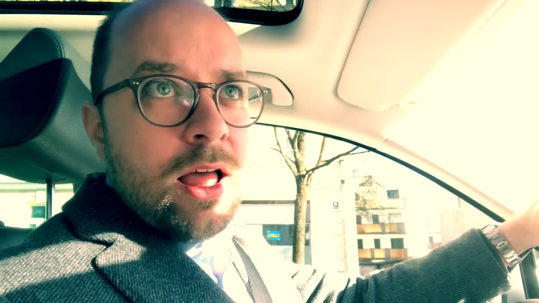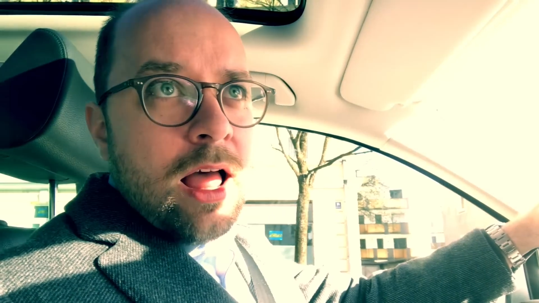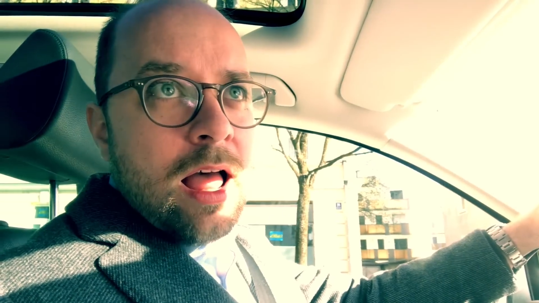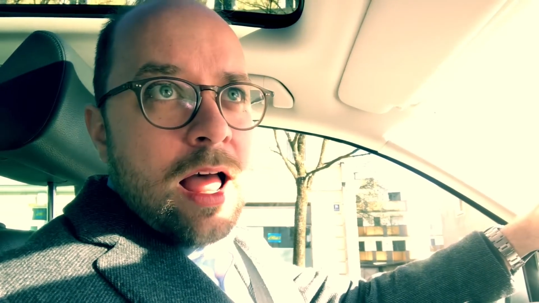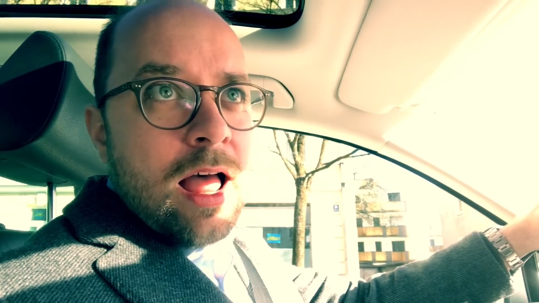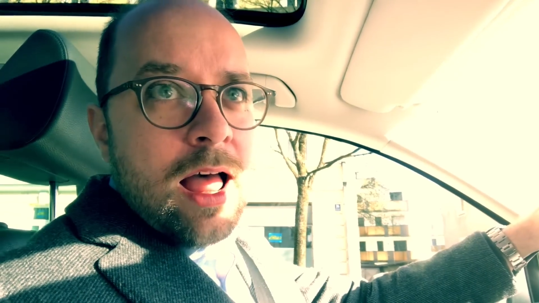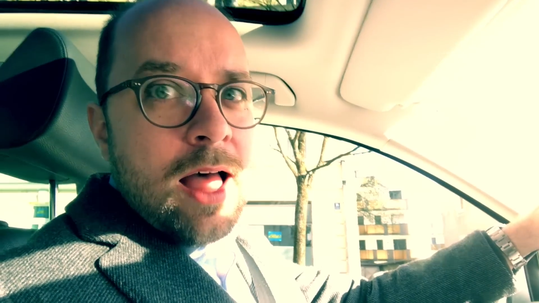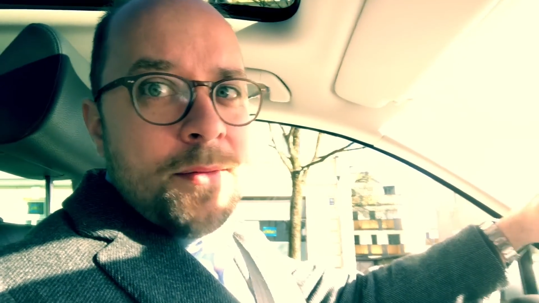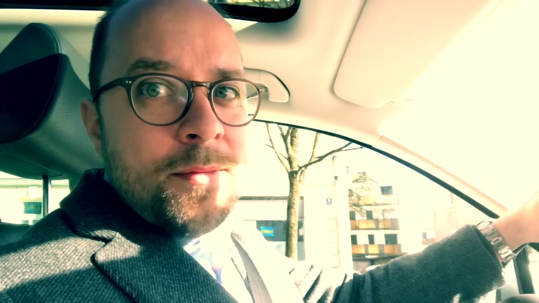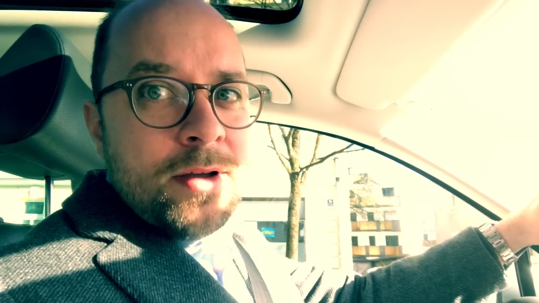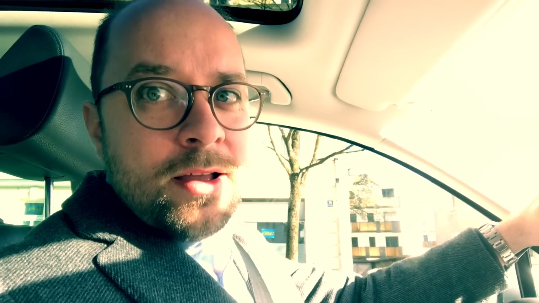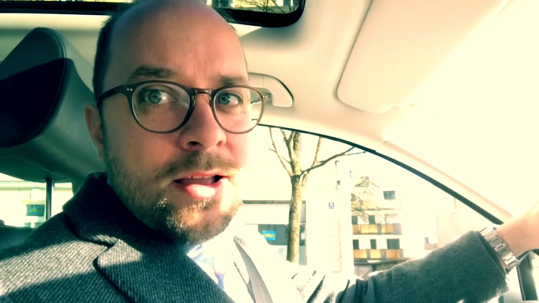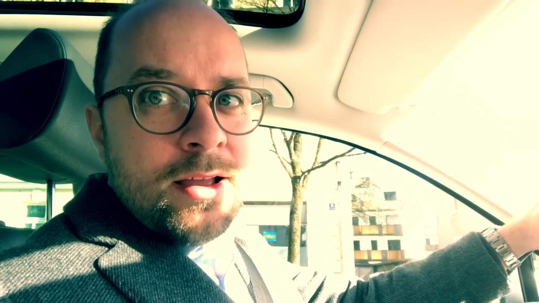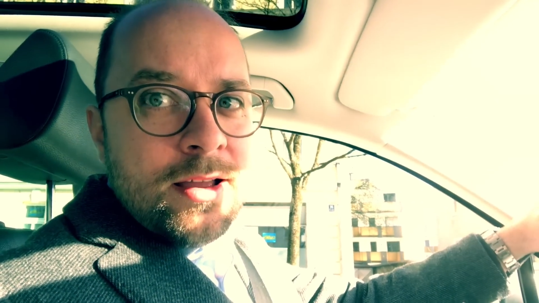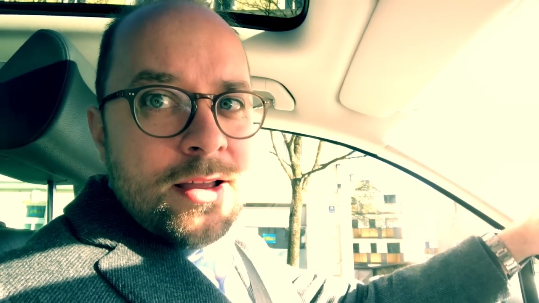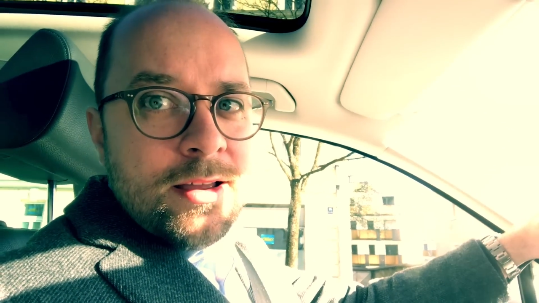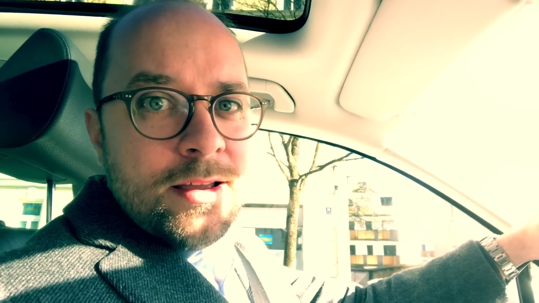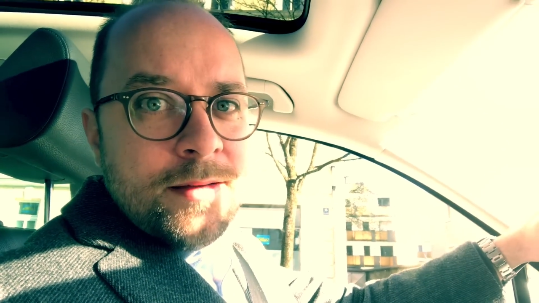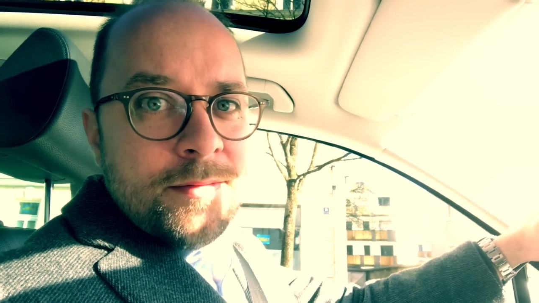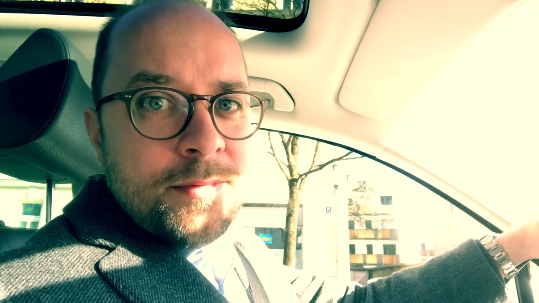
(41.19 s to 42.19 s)

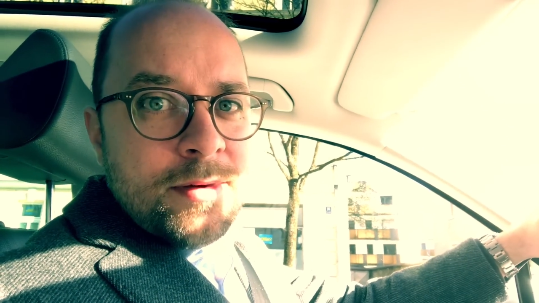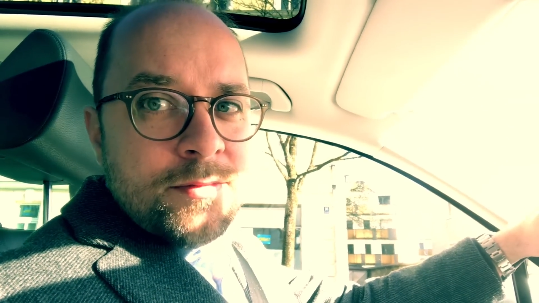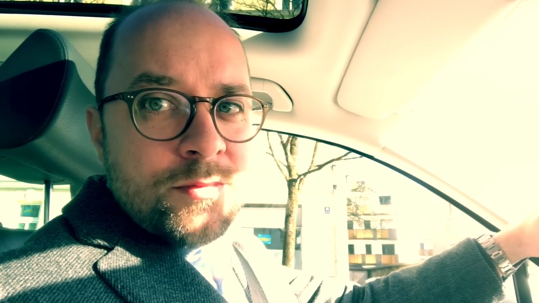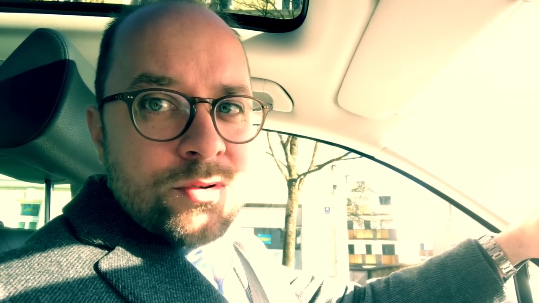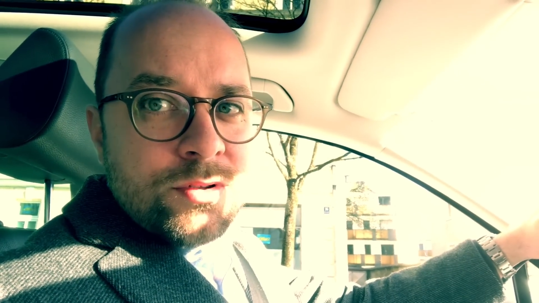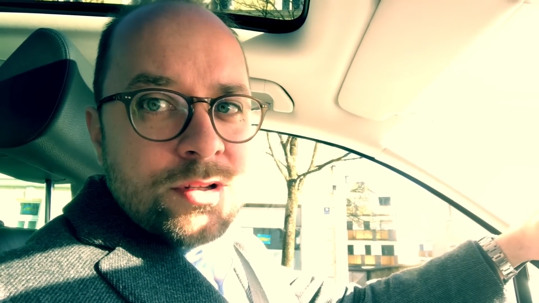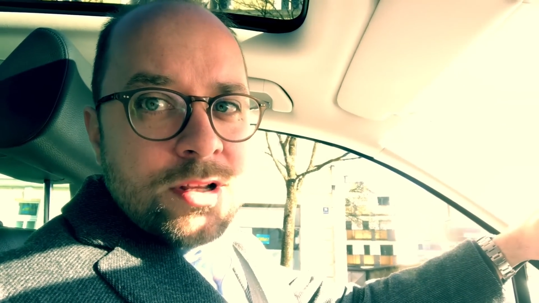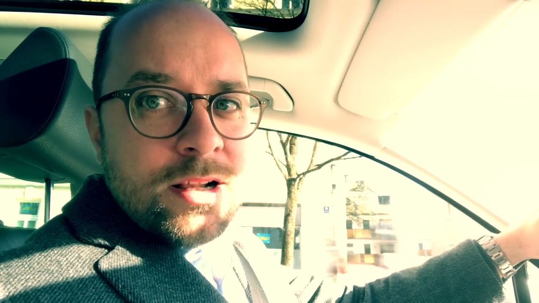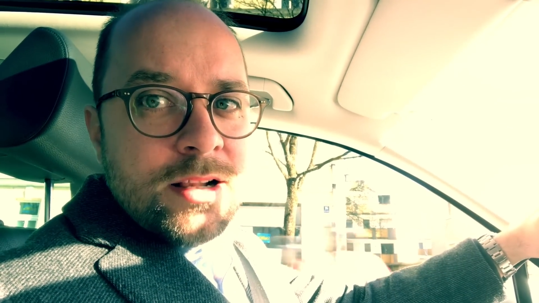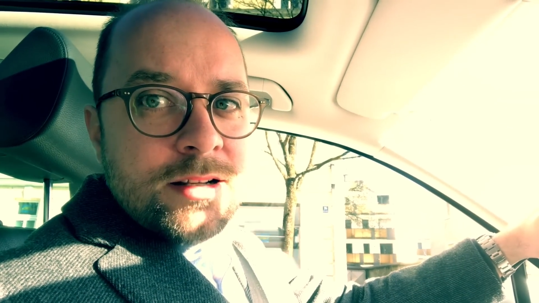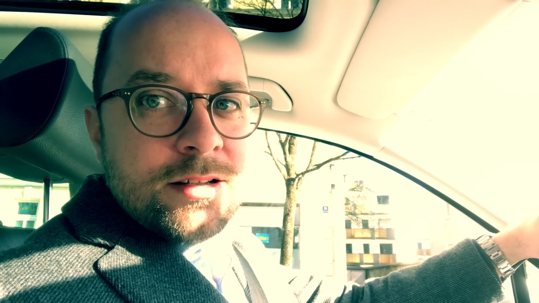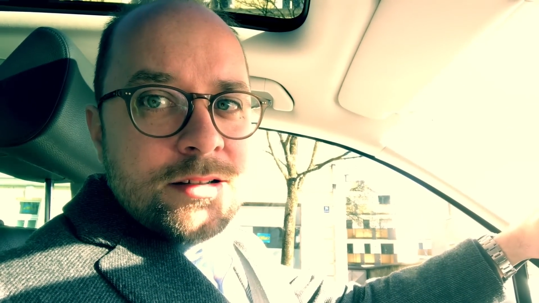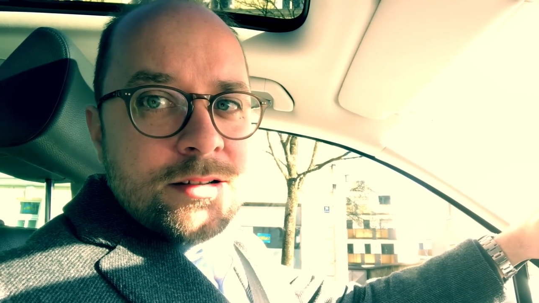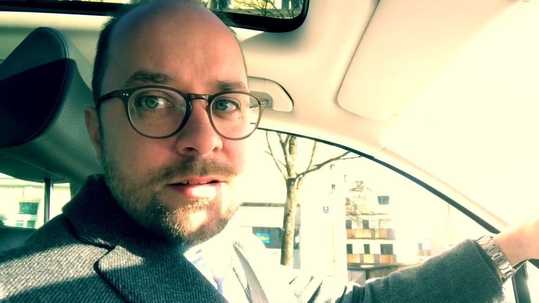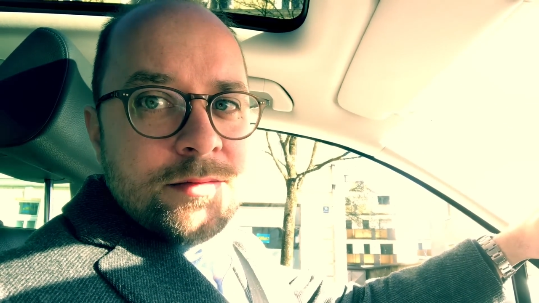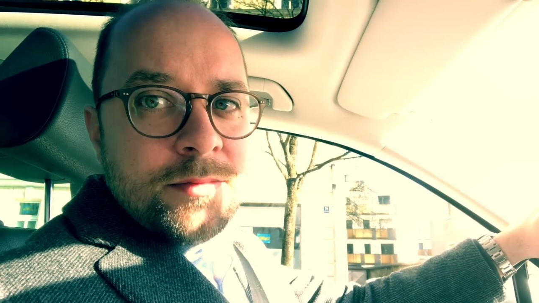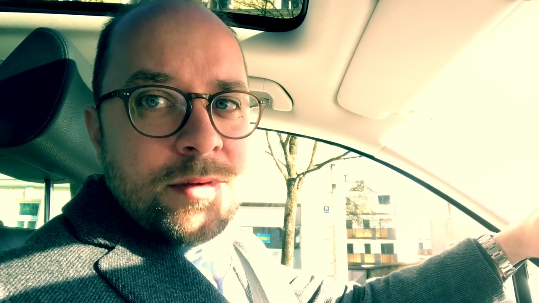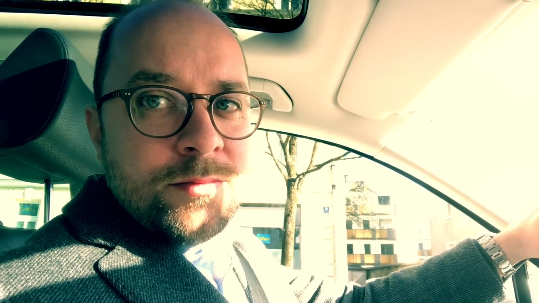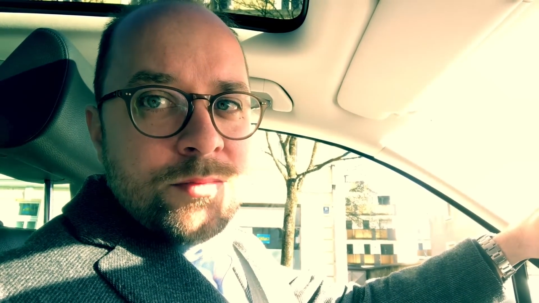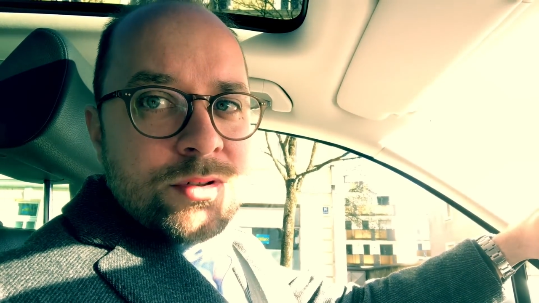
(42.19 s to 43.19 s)
aber äh, man muss halt,
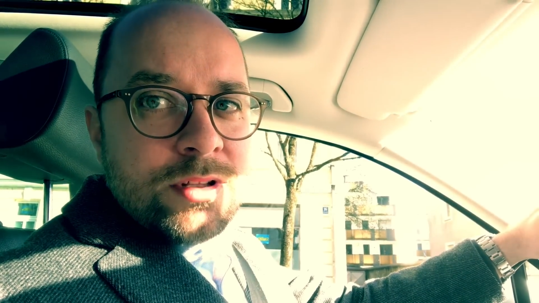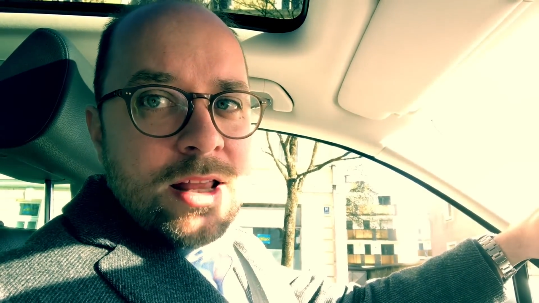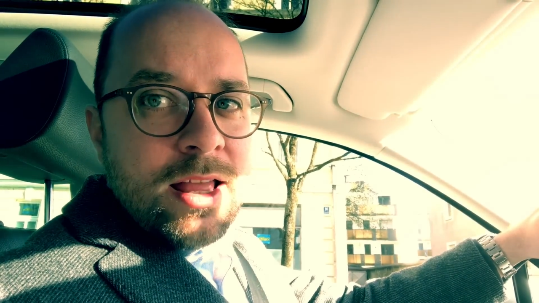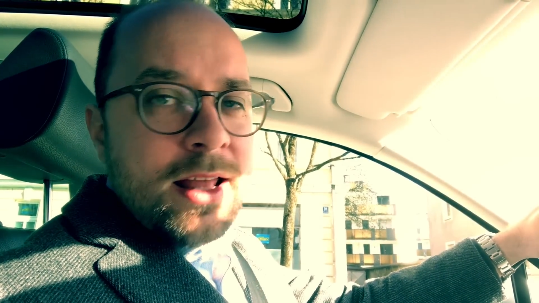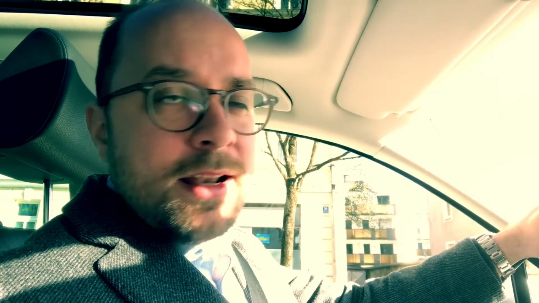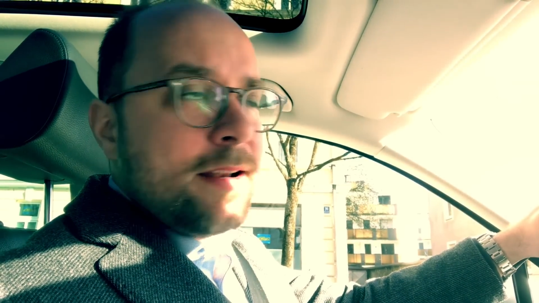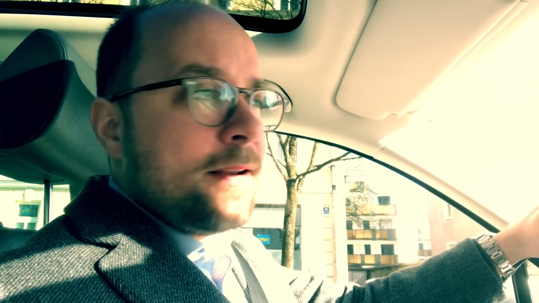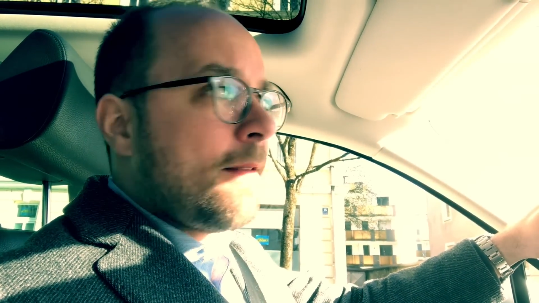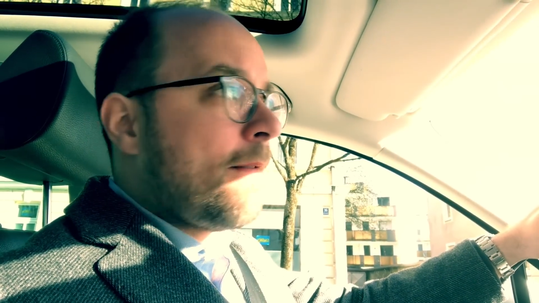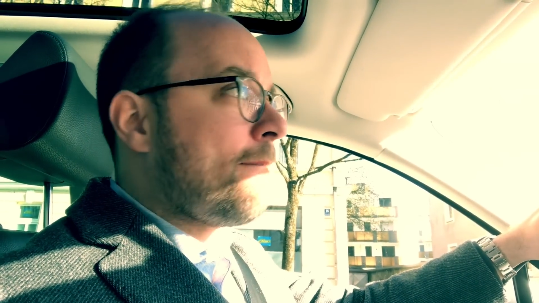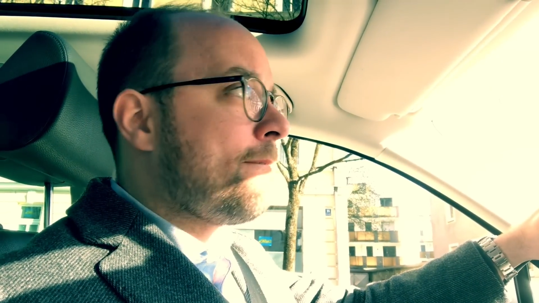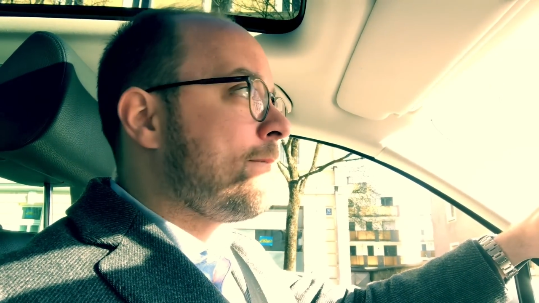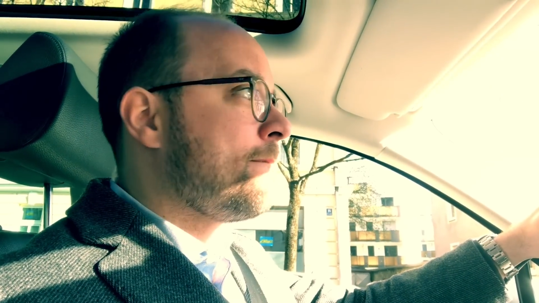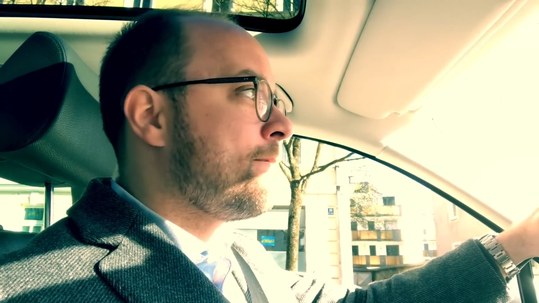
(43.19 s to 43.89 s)
man muss lernen